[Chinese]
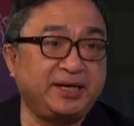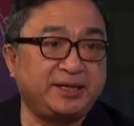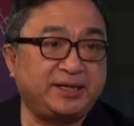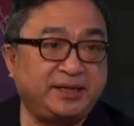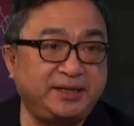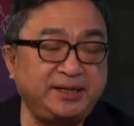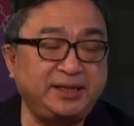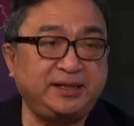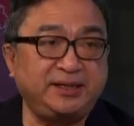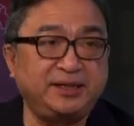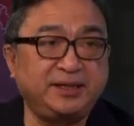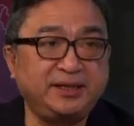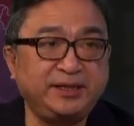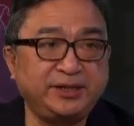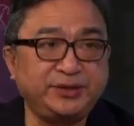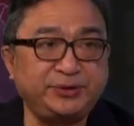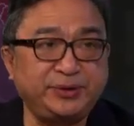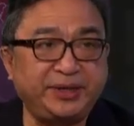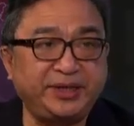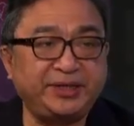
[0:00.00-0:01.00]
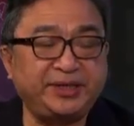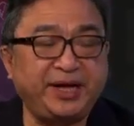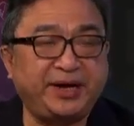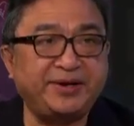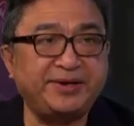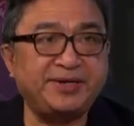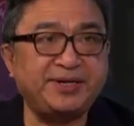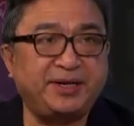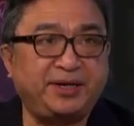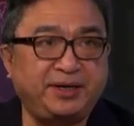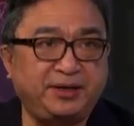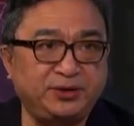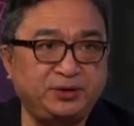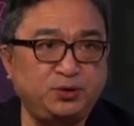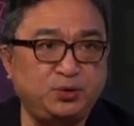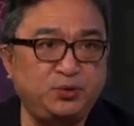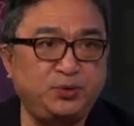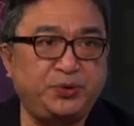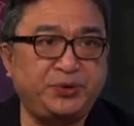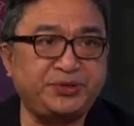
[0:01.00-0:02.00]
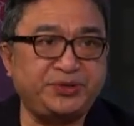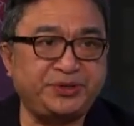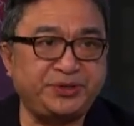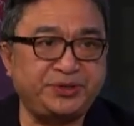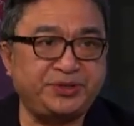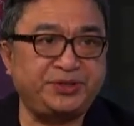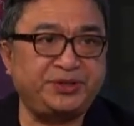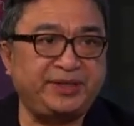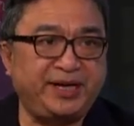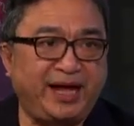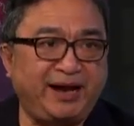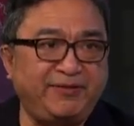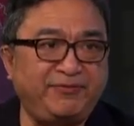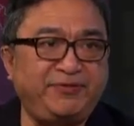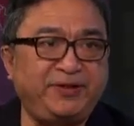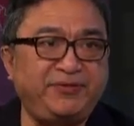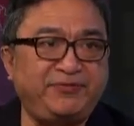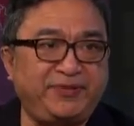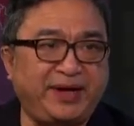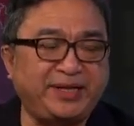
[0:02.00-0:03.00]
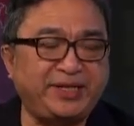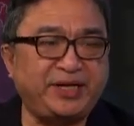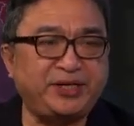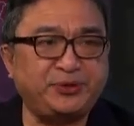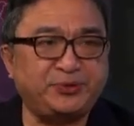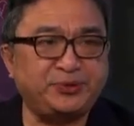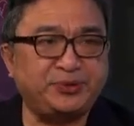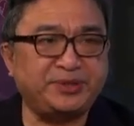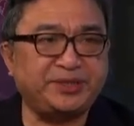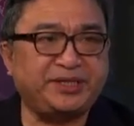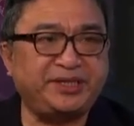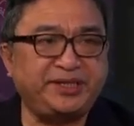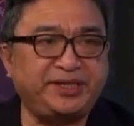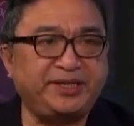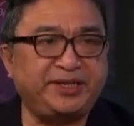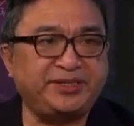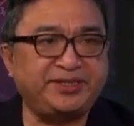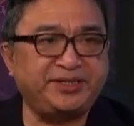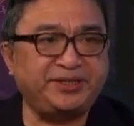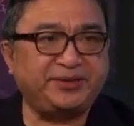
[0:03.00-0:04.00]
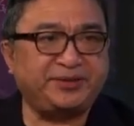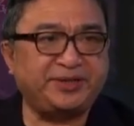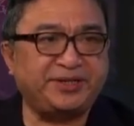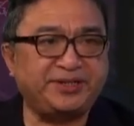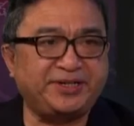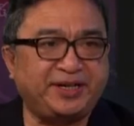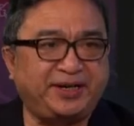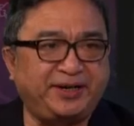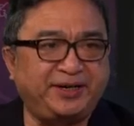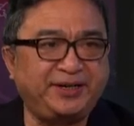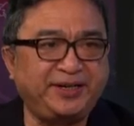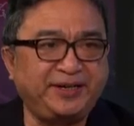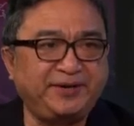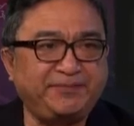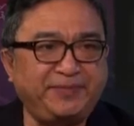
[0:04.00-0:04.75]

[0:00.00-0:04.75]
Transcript: 隔离，所以当时候中国支持南非反对种族隔离的制度的时候，